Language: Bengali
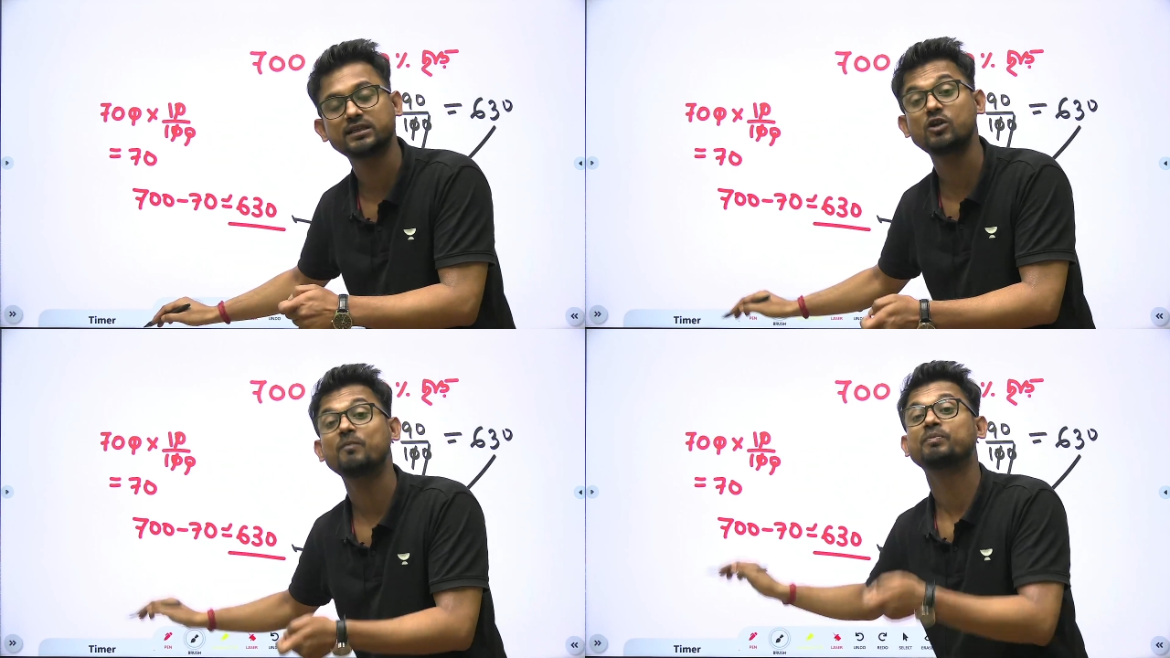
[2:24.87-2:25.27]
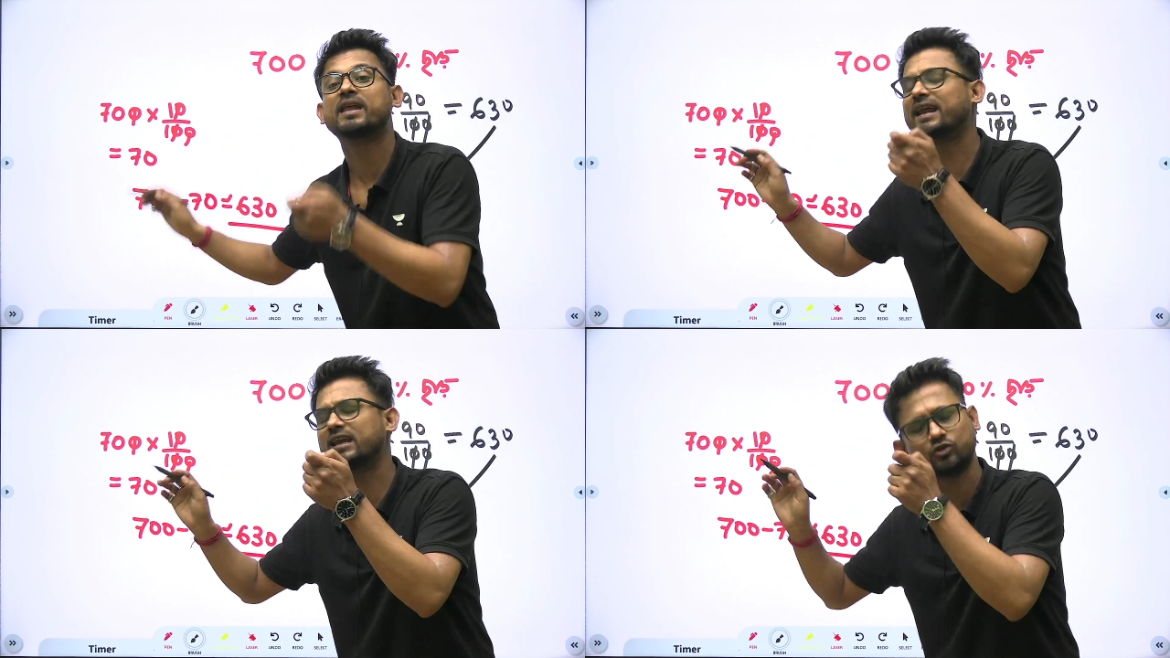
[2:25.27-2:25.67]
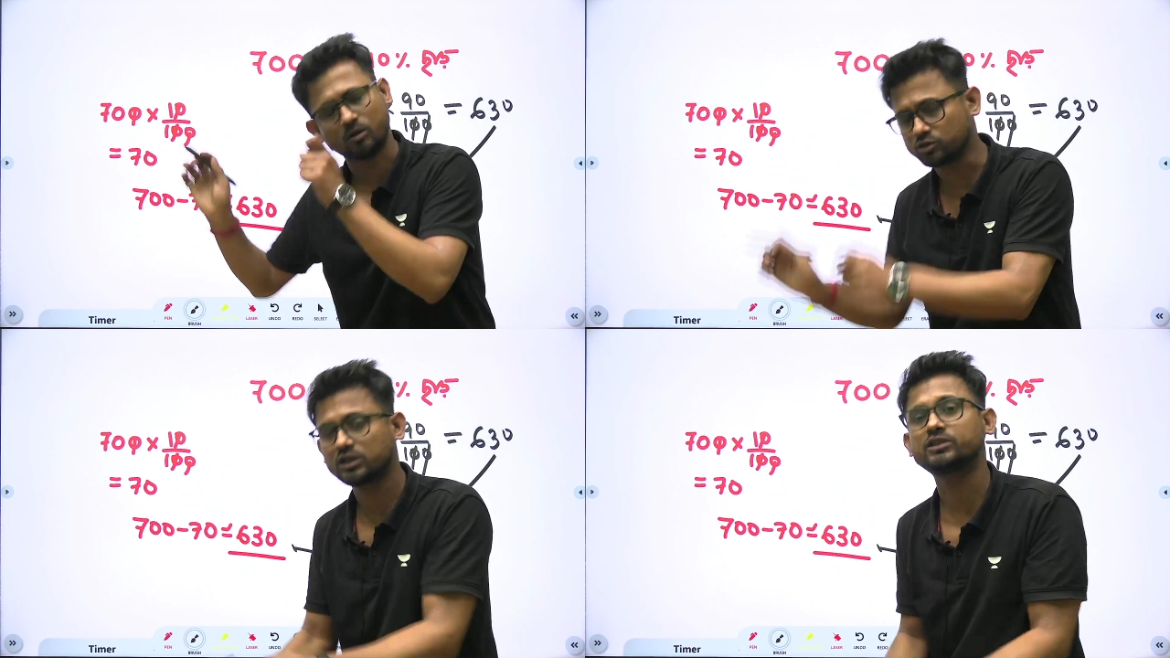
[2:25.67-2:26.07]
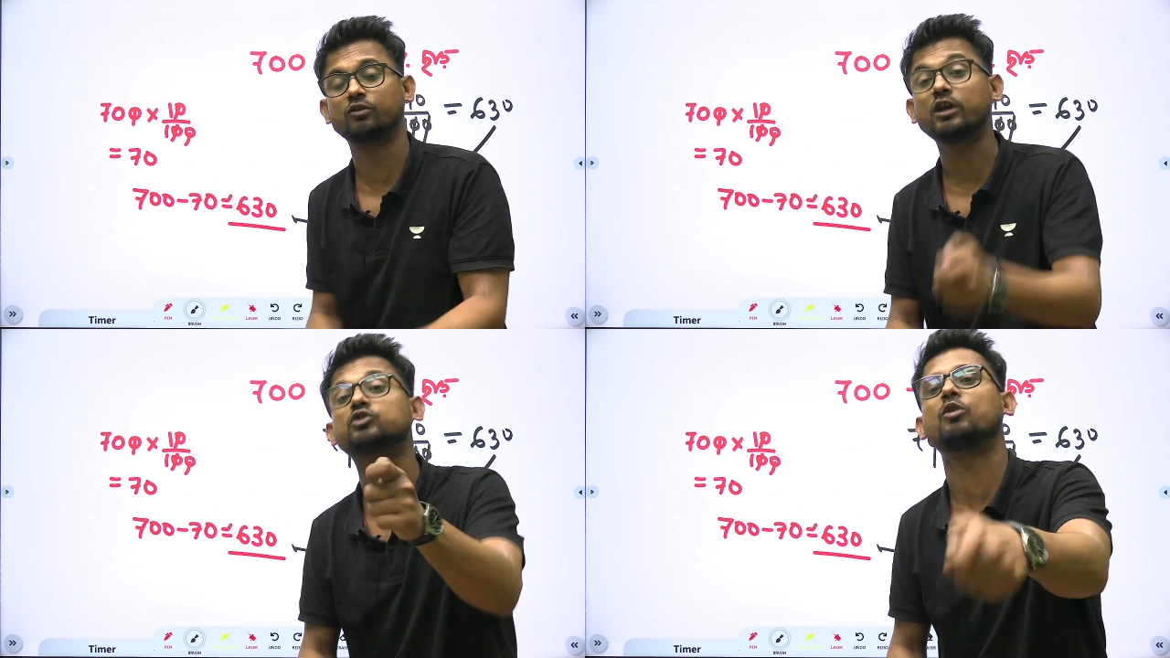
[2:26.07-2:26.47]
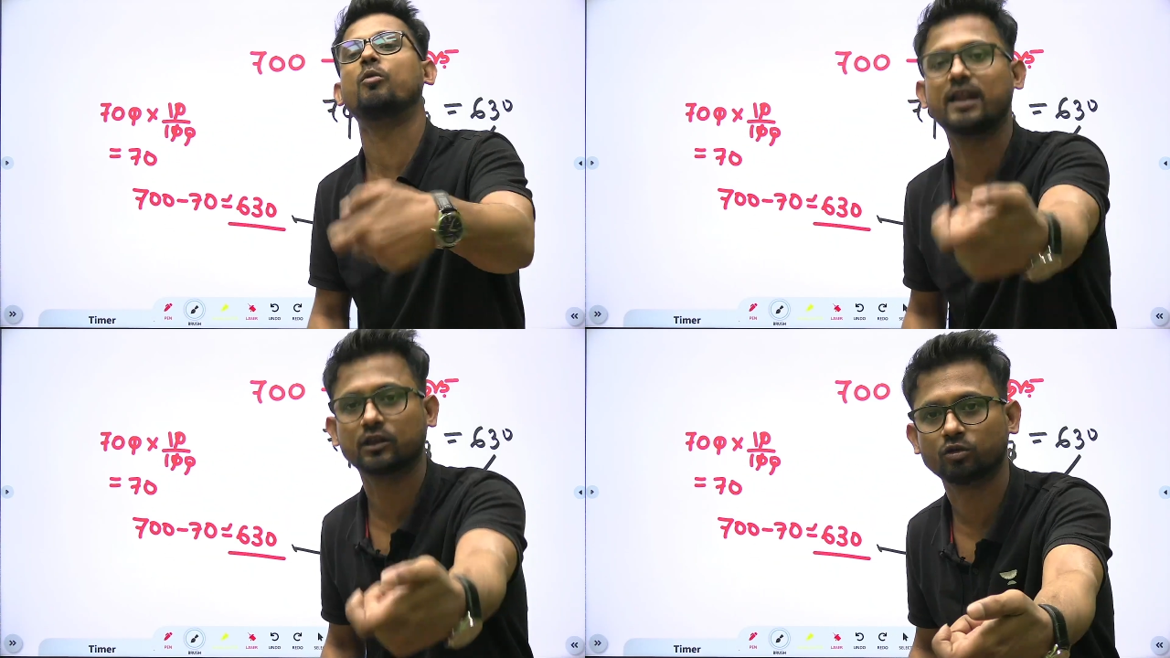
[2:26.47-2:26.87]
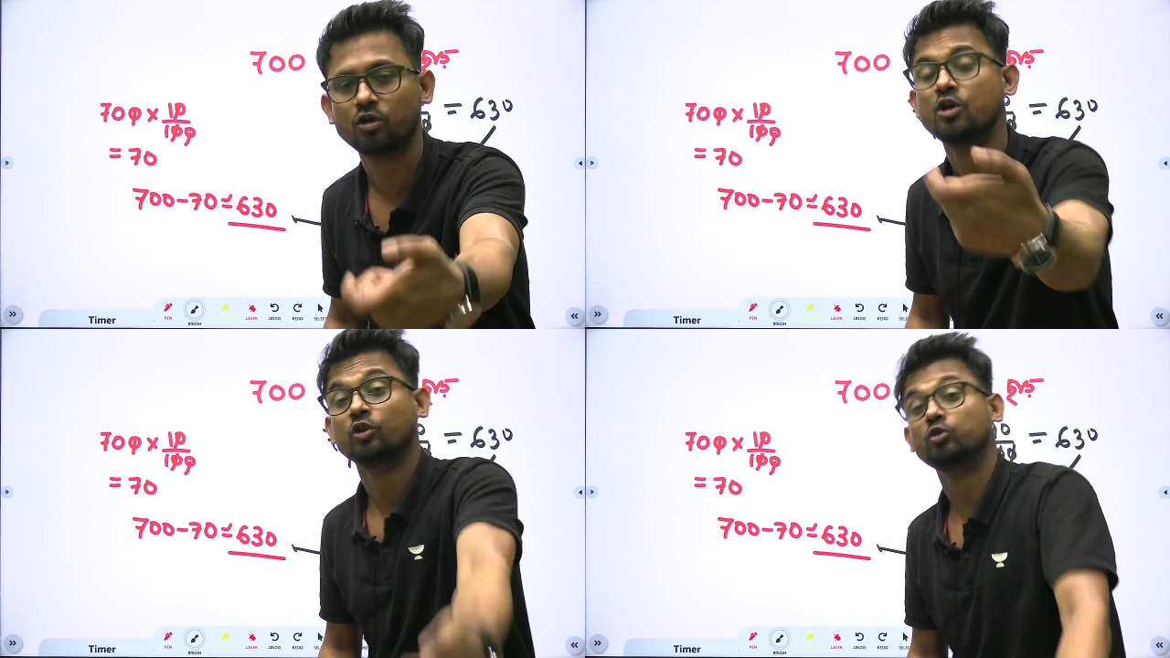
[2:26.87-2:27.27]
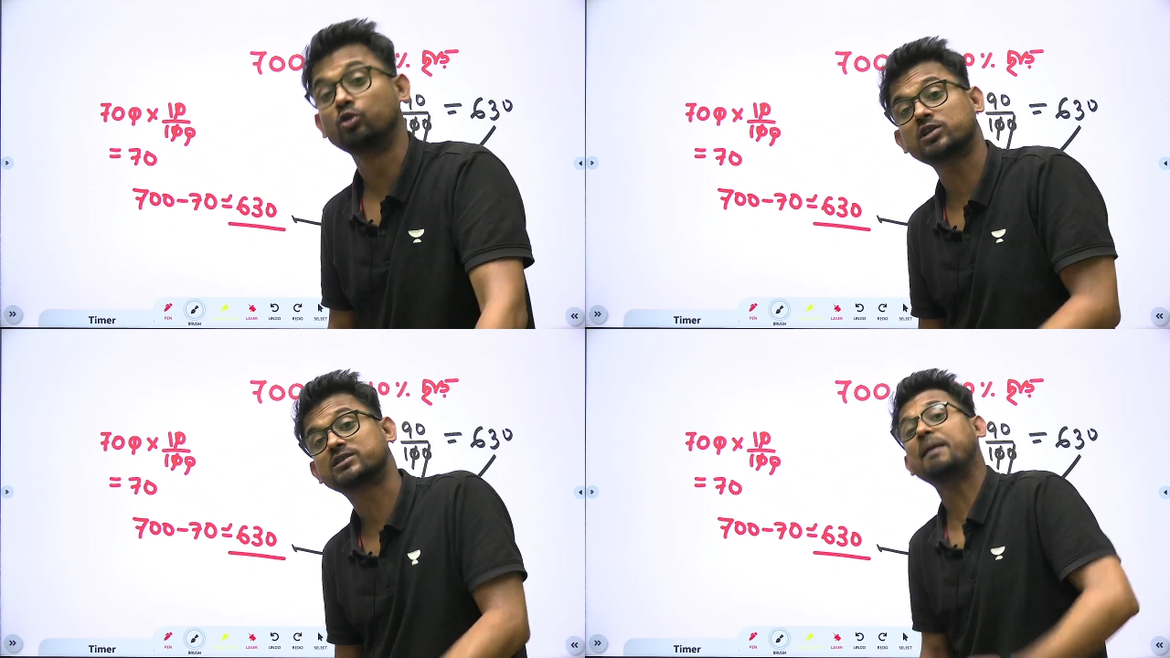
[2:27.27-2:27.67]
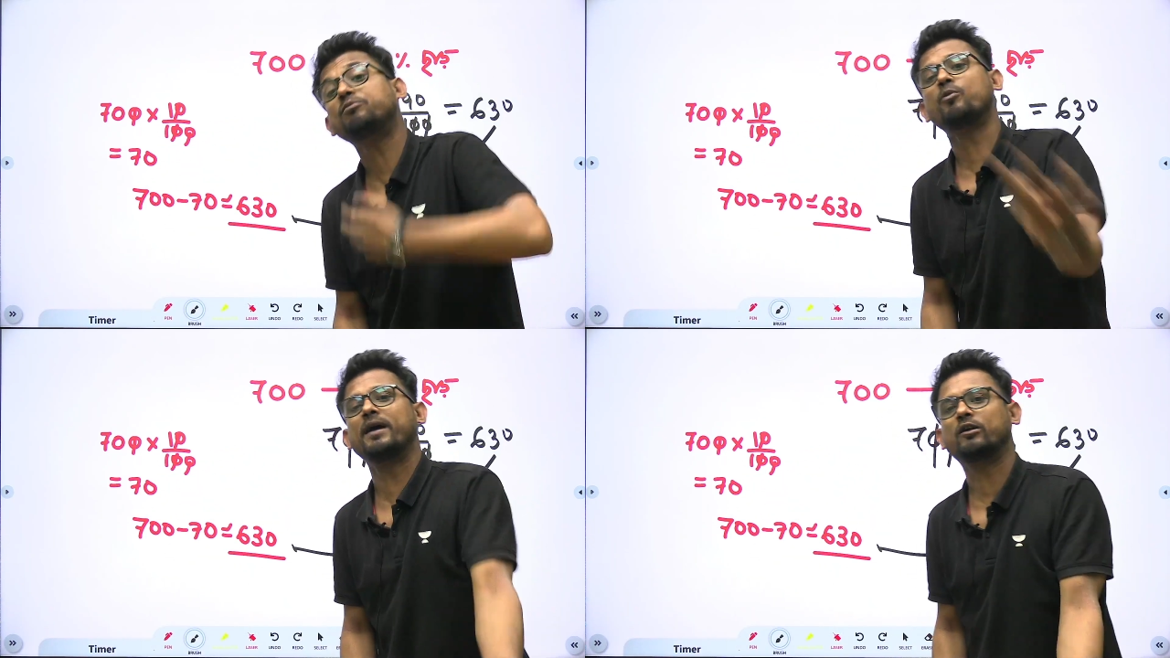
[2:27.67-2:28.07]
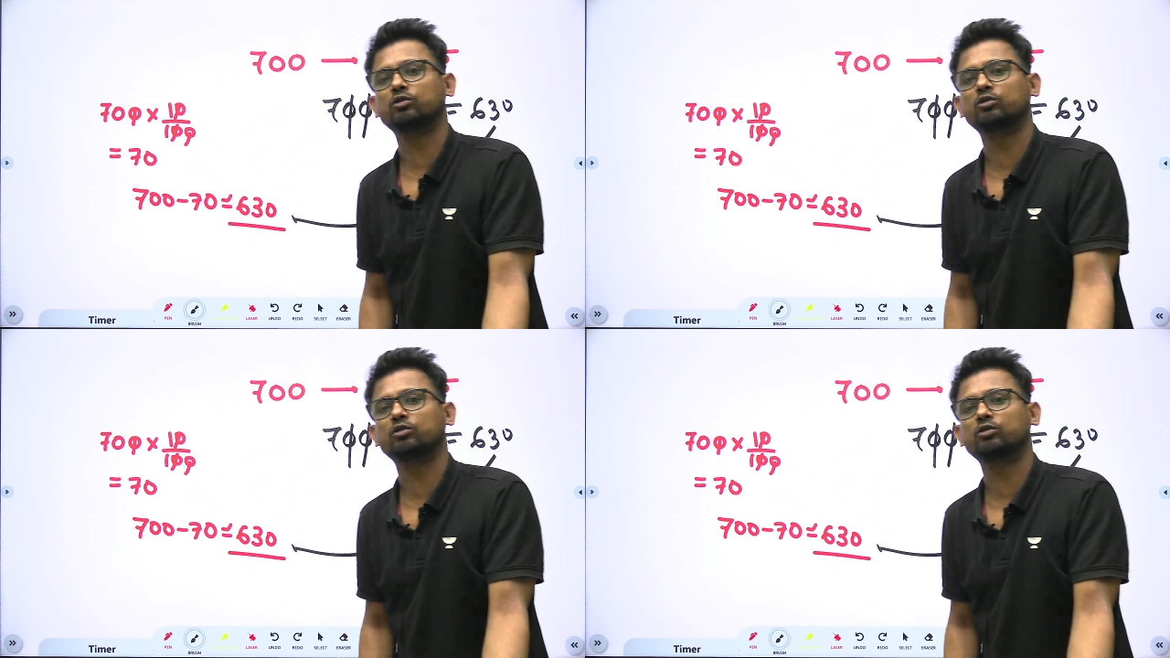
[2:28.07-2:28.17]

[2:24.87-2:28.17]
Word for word: কি ছিল এখানে সমস্যা ছিল না সময় লাগতো দুটো স্টেপ তোমায়